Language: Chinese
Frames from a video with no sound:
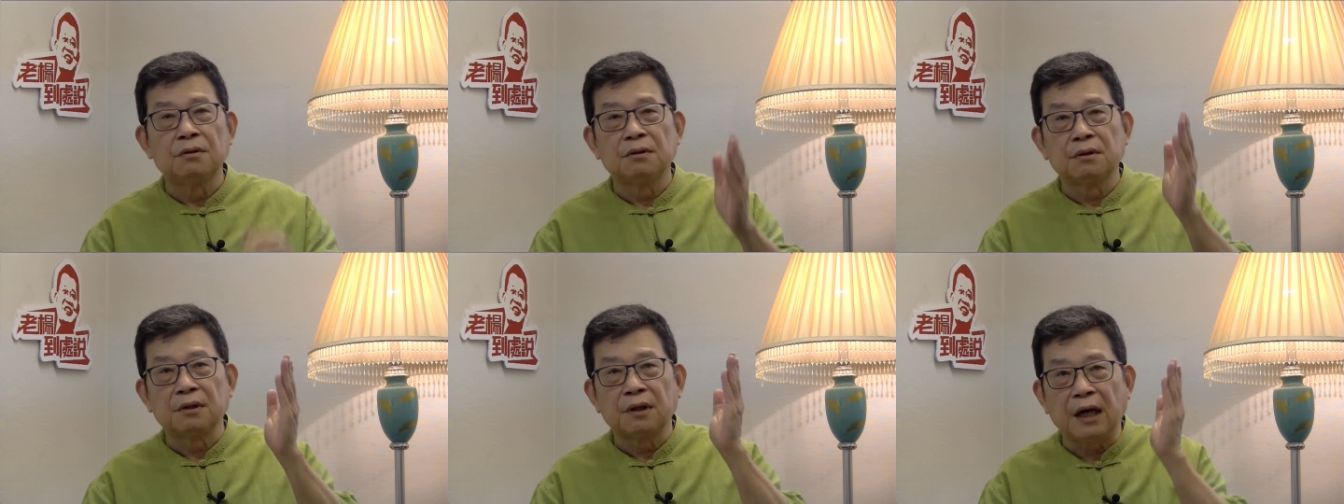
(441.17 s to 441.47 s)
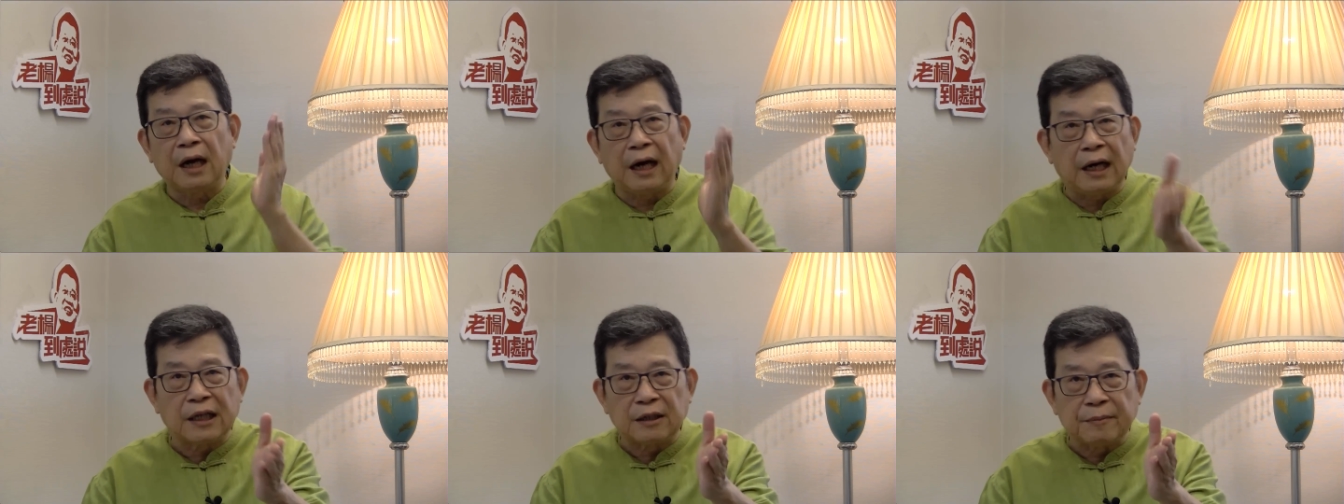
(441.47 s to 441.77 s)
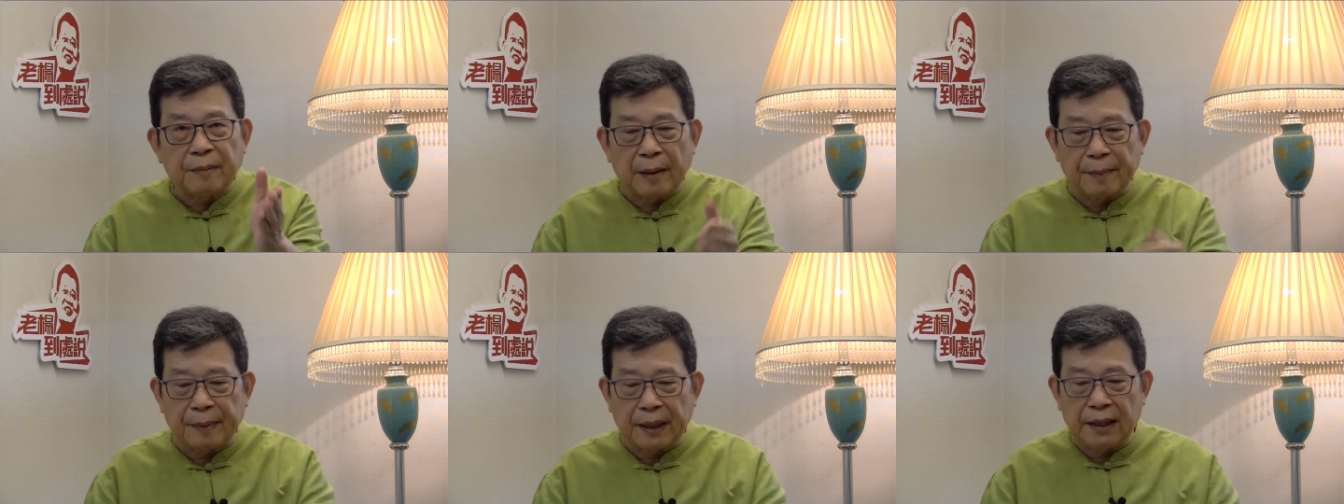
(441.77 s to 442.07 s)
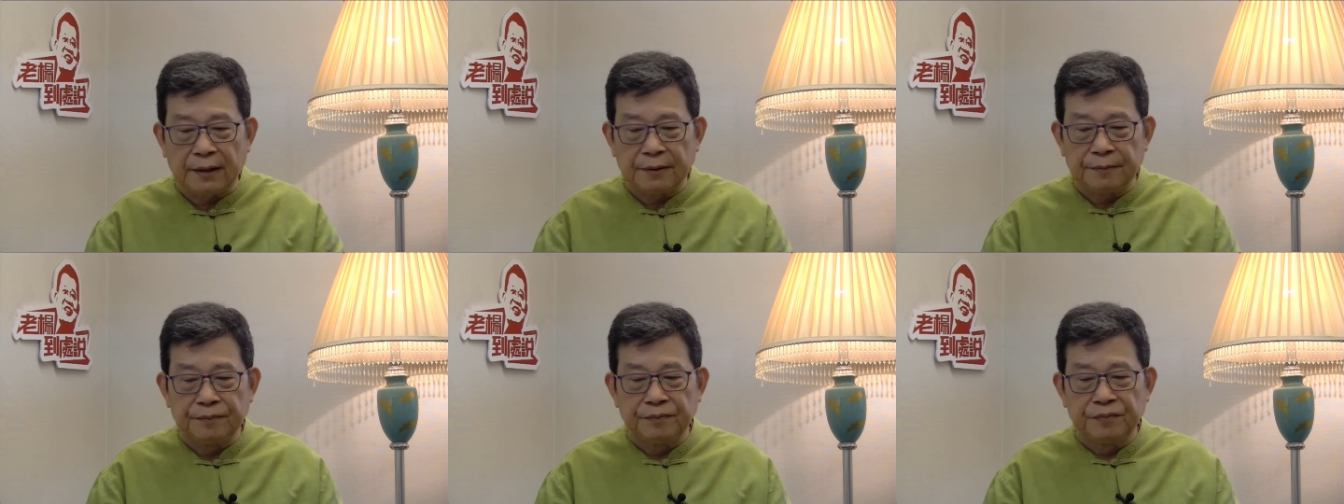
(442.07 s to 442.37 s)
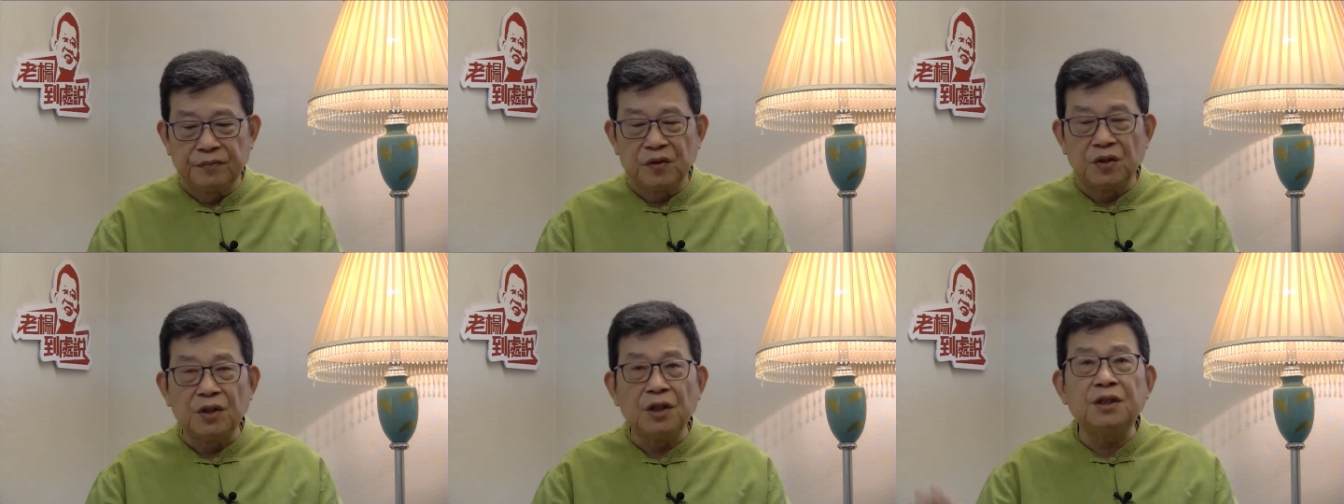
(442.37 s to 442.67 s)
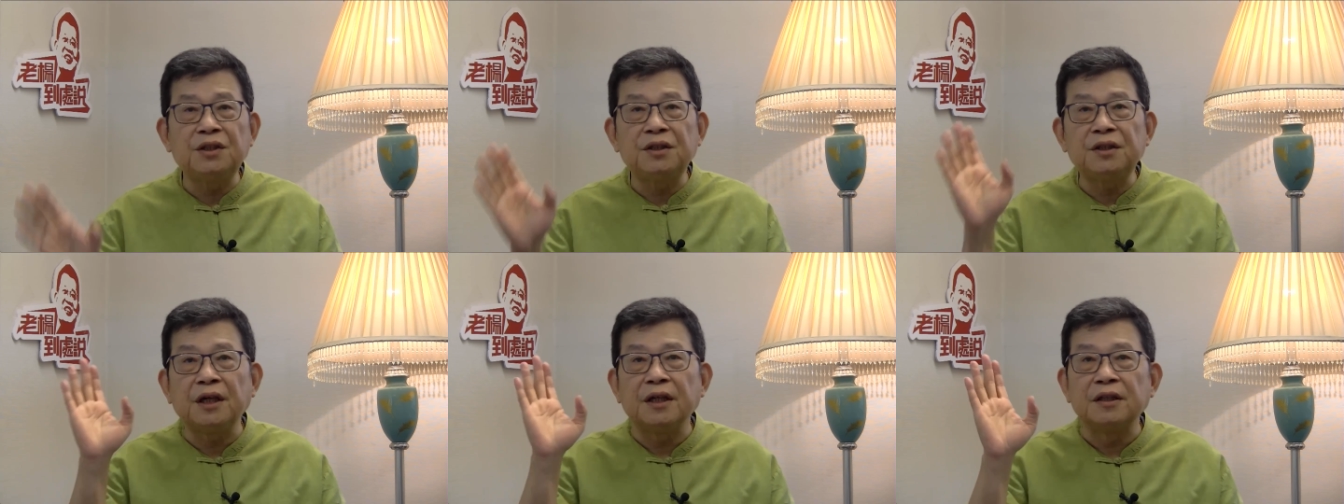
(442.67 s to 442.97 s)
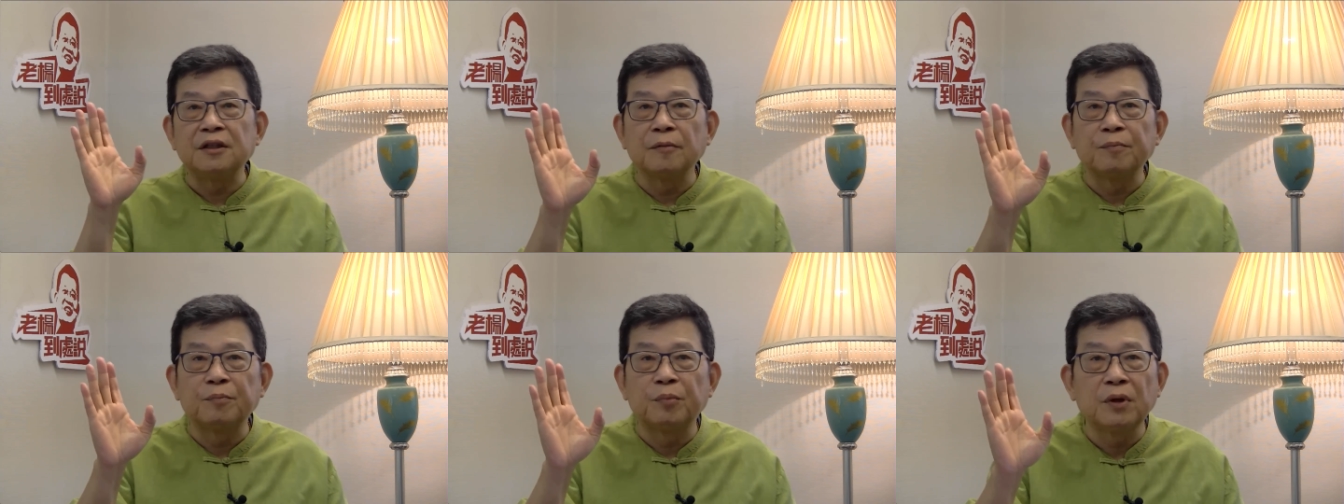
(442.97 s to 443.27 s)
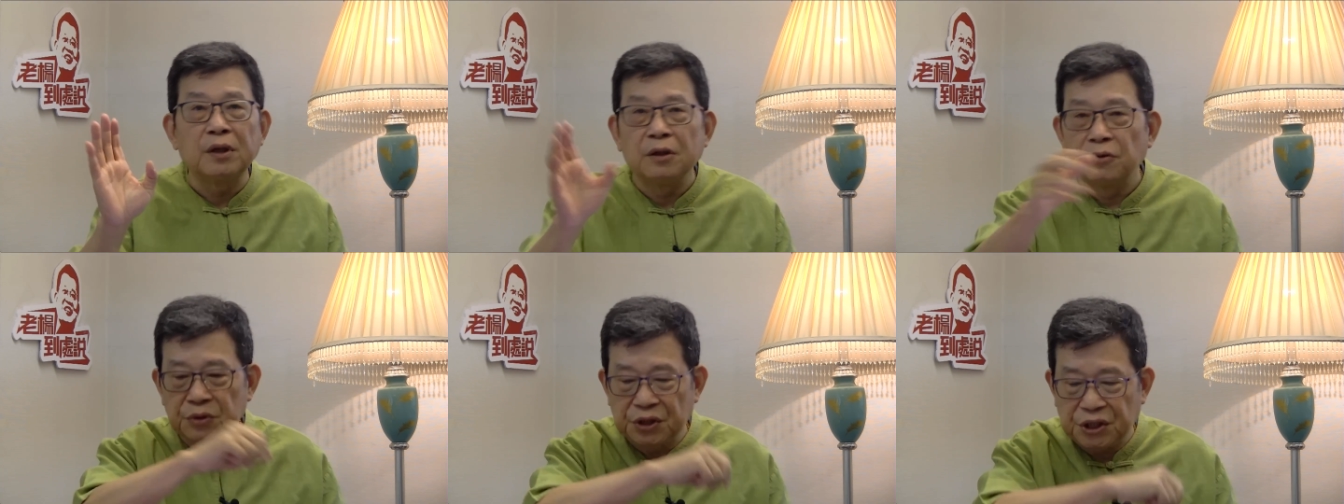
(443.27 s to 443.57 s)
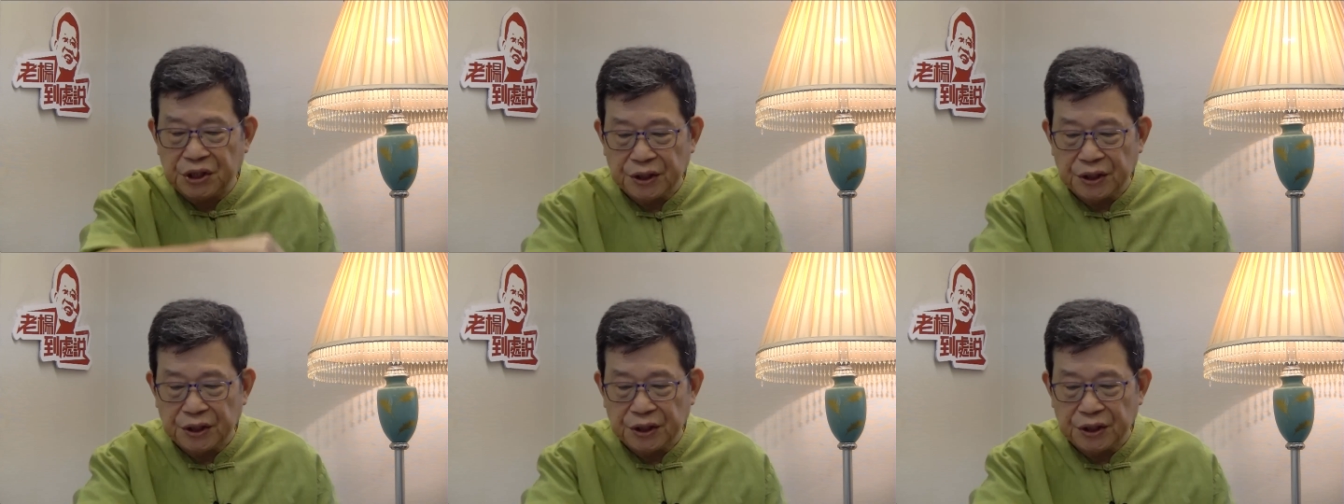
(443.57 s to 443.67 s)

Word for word: 阿里巴巴，一点都不留情。